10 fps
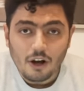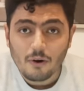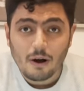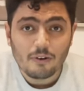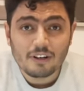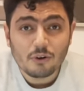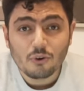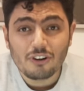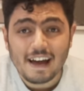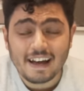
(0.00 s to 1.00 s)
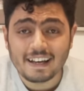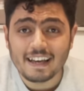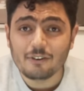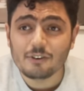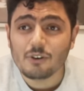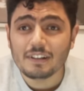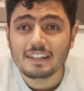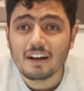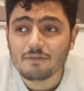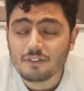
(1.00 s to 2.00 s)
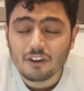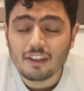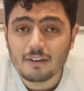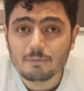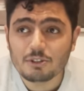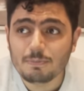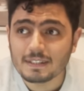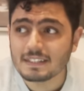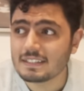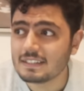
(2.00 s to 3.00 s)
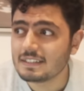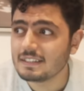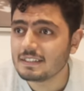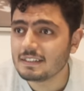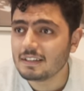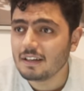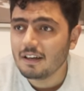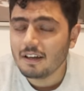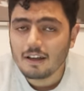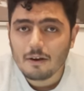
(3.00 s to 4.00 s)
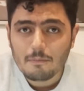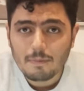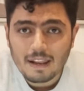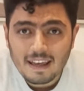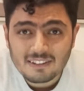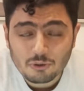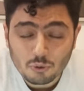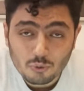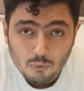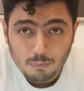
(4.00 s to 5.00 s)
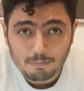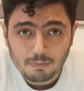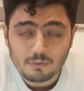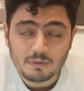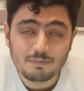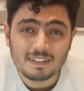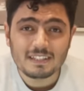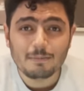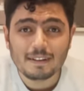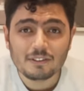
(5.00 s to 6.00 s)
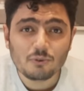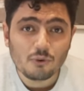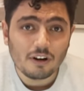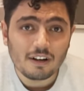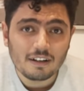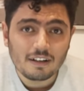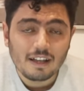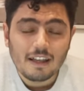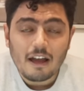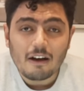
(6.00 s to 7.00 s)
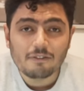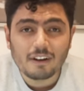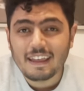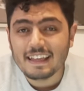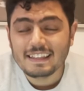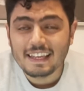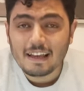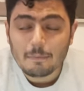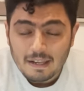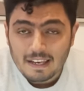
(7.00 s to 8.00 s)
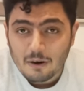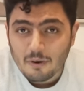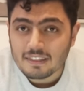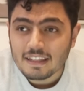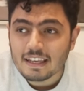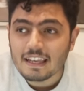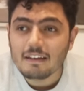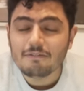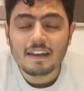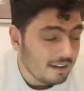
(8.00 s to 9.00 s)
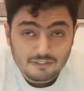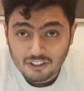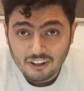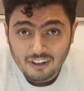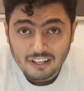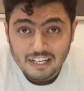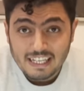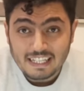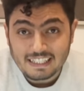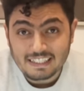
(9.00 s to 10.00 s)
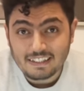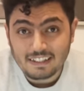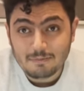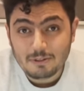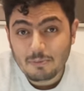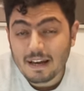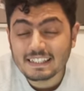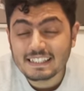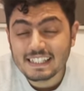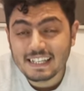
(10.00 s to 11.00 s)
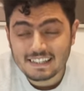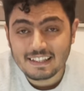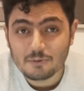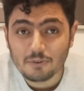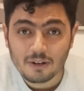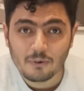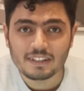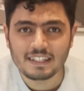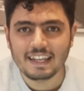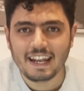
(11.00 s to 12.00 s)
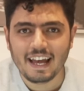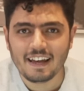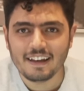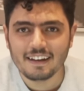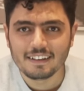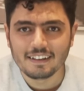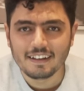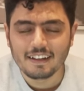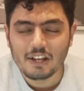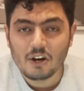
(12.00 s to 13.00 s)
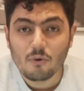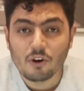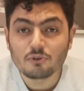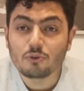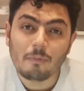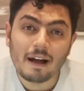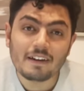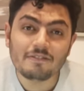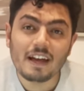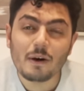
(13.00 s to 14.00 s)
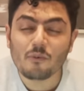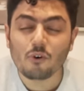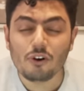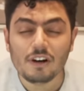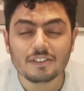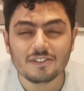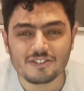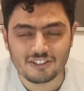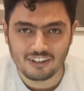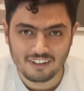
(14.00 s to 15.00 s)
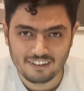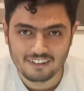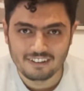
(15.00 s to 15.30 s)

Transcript: وهوريكم كل حاجه هوريكم قد ايه افريقيا مش بس بلاد حروب مش بس بلاد جوع افريقيا قد ايه جميله وقد ايه فيها افريقيا رحله حلمت بيها كتير جدا وجه الوقت ان انا احققها واخدكم معايا فيها في كل تفاصيلها